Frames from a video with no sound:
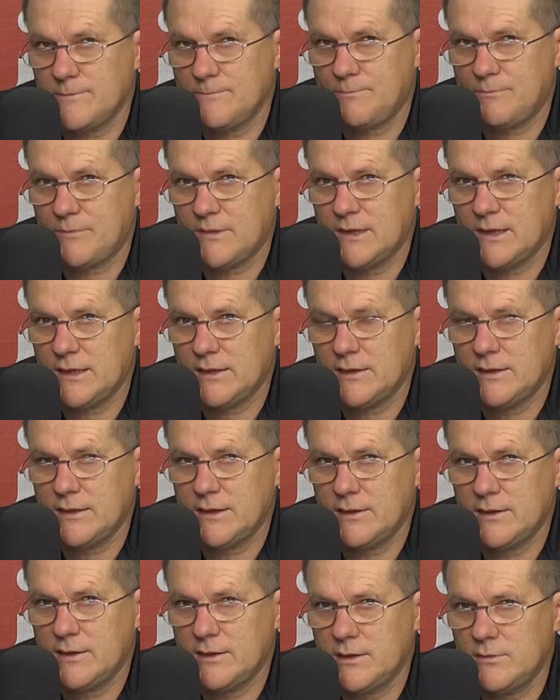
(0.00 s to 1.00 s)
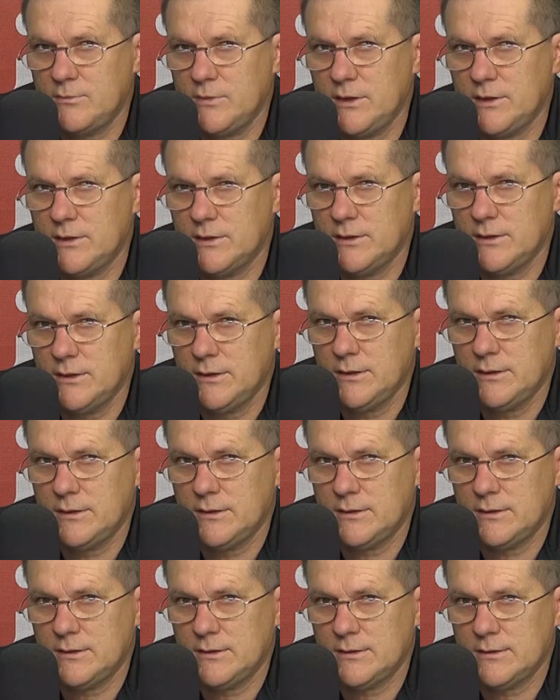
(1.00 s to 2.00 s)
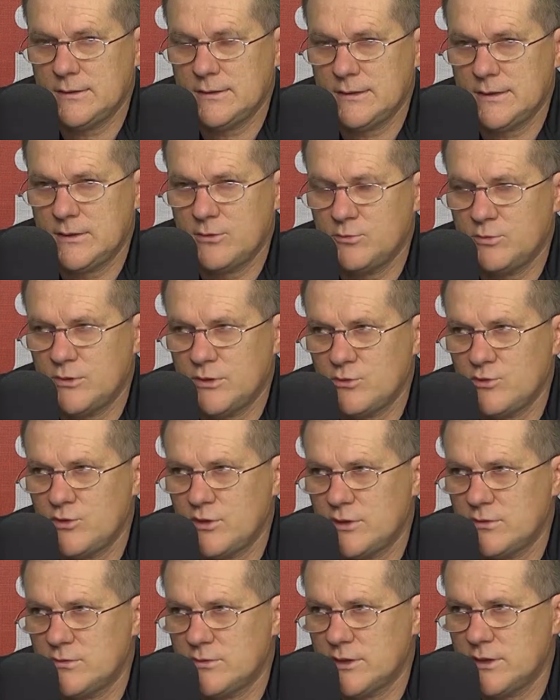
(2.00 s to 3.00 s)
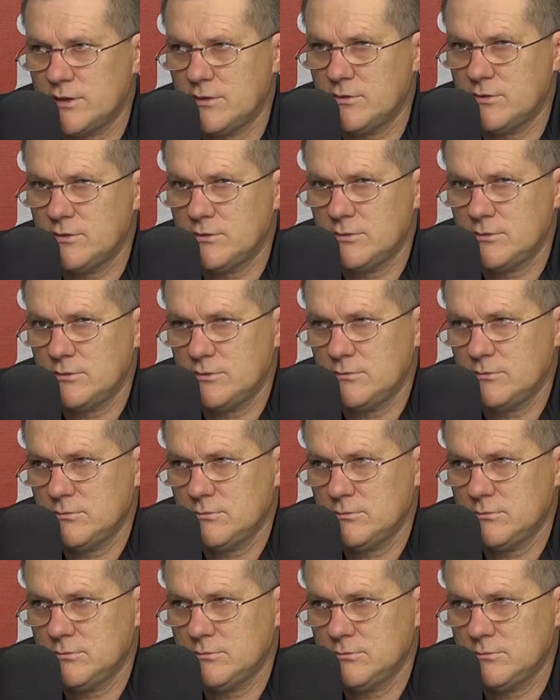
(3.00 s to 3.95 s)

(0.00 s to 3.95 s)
na terenie gmin e, z terenu powiatu ciechanowskiego są